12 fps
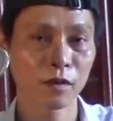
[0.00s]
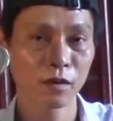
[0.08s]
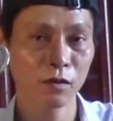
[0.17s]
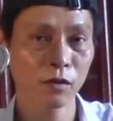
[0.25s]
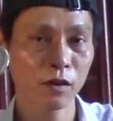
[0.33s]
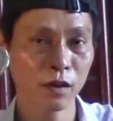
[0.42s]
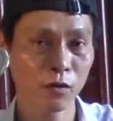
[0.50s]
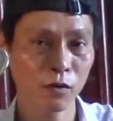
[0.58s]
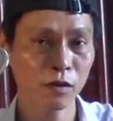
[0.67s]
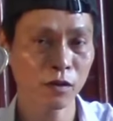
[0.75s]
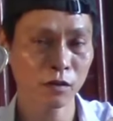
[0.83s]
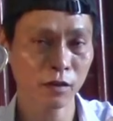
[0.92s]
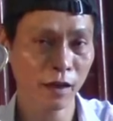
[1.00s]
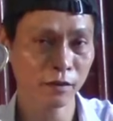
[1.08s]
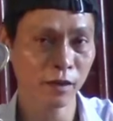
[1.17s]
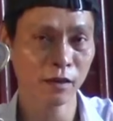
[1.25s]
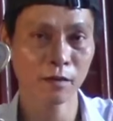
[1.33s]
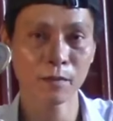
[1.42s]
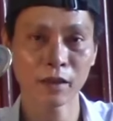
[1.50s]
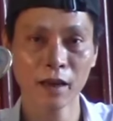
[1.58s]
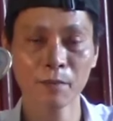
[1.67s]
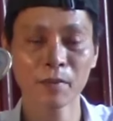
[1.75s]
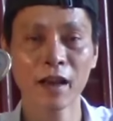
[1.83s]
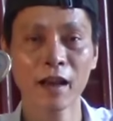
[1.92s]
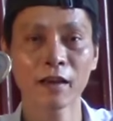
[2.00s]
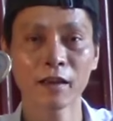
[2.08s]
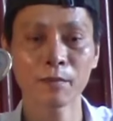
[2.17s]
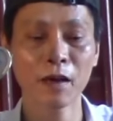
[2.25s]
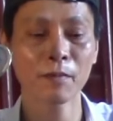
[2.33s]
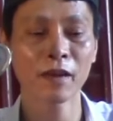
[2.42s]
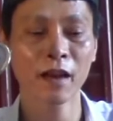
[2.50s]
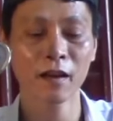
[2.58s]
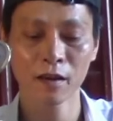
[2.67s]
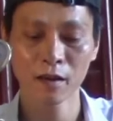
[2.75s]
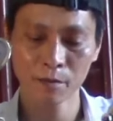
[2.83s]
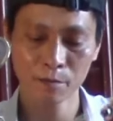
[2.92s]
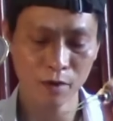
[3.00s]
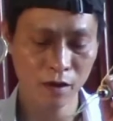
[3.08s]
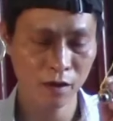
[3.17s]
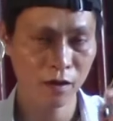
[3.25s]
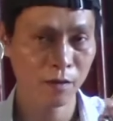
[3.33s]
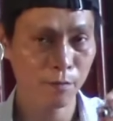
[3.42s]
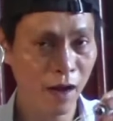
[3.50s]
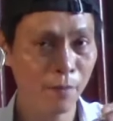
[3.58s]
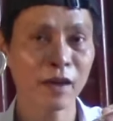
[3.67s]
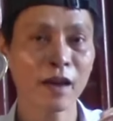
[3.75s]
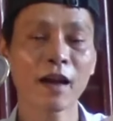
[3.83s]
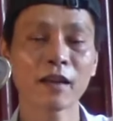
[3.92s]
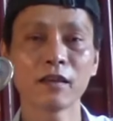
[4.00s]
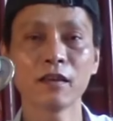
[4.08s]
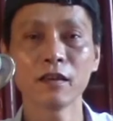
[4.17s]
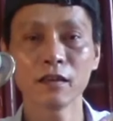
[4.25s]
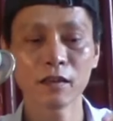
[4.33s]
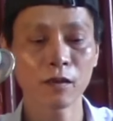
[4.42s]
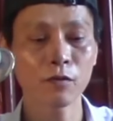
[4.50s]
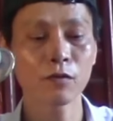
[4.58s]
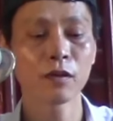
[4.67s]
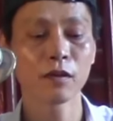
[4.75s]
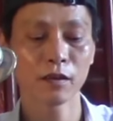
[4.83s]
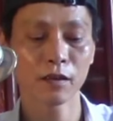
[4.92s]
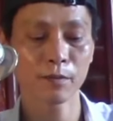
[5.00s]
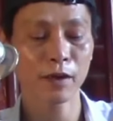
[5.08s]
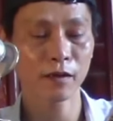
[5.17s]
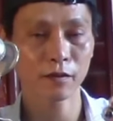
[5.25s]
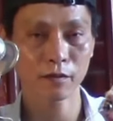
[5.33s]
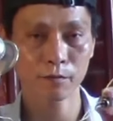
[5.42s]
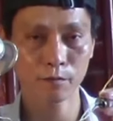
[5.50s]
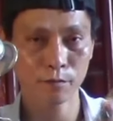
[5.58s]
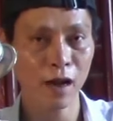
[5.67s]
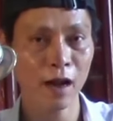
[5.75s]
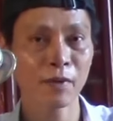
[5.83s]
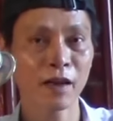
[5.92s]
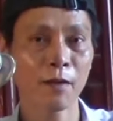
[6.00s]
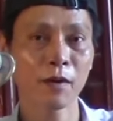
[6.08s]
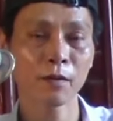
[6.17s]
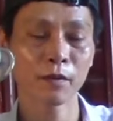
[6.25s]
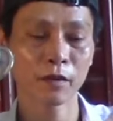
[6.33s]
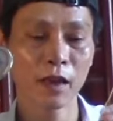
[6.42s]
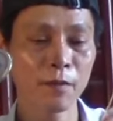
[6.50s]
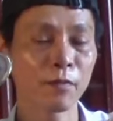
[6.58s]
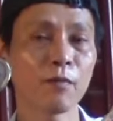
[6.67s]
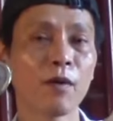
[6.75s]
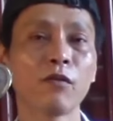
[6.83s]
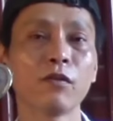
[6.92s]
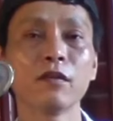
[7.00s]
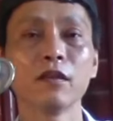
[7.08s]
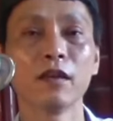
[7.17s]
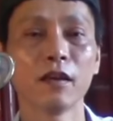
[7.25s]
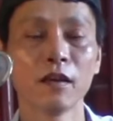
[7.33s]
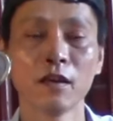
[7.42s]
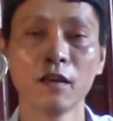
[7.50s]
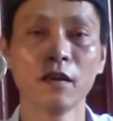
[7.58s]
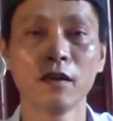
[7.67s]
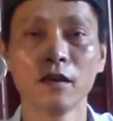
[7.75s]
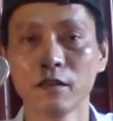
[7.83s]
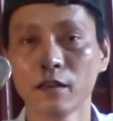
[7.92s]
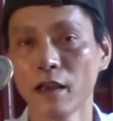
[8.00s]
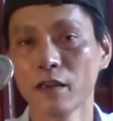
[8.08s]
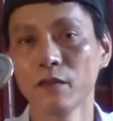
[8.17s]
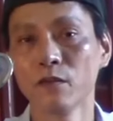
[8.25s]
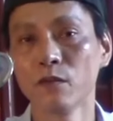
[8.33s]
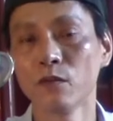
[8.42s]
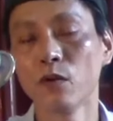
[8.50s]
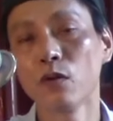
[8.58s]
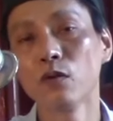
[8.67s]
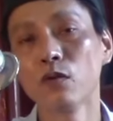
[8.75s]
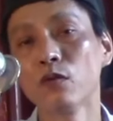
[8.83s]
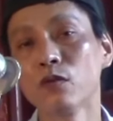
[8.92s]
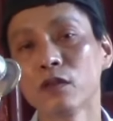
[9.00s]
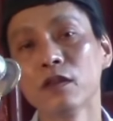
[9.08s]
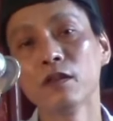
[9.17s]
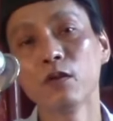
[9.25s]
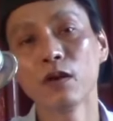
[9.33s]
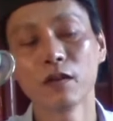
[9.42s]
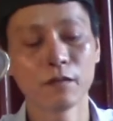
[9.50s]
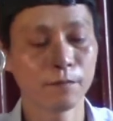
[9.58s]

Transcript: Có thể nối sạc được bình 20A đến 30A, mà 30A thì hơi yếu thì các bạn 30A bác thêm cái bóng nữa thì là chạy vô tư luôn.